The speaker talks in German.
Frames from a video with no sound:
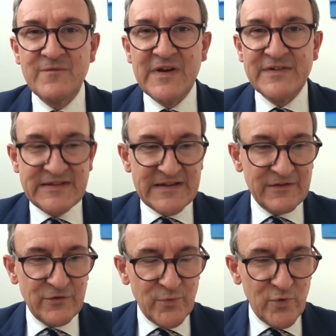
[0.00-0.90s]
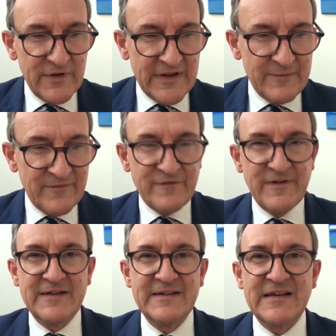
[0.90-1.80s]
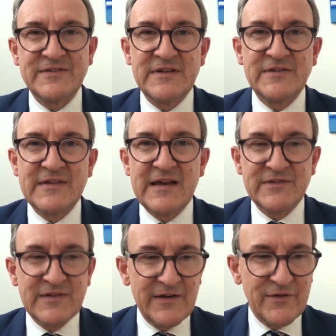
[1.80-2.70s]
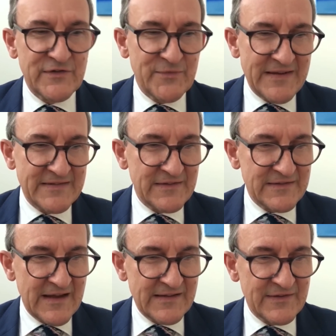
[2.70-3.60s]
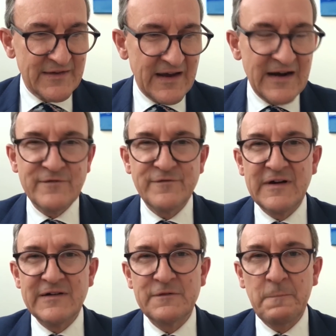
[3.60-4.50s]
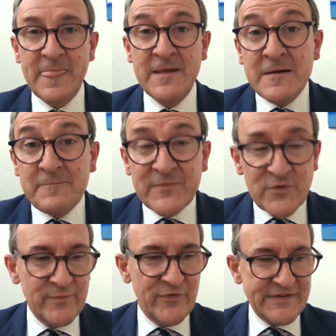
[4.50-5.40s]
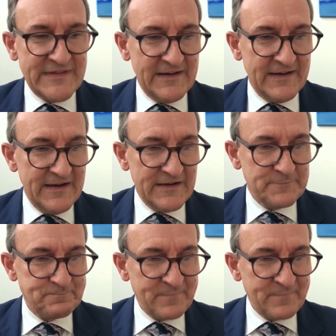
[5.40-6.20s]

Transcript: was Ihnen sowohl im Verfahren erste Instanz als auch zweite Instanz allenfalls zum Vorteil gereicht.